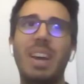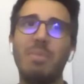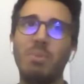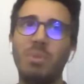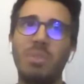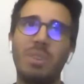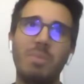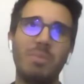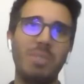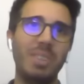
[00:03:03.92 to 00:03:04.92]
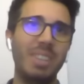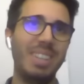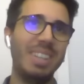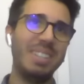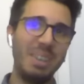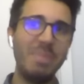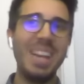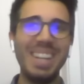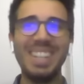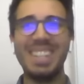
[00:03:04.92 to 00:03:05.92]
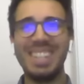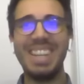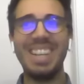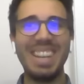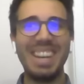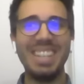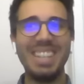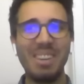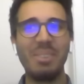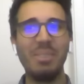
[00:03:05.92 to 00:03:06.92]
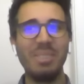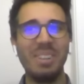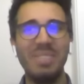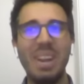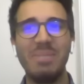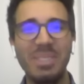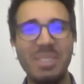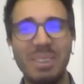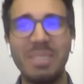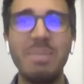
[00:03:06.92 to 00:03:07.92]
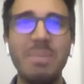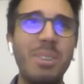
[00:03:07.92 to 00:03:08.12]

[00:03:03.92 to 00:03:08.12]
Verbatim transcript: Wermutstropfen, der sich am Ende tatsächlich als sehr großer Wermutstropfen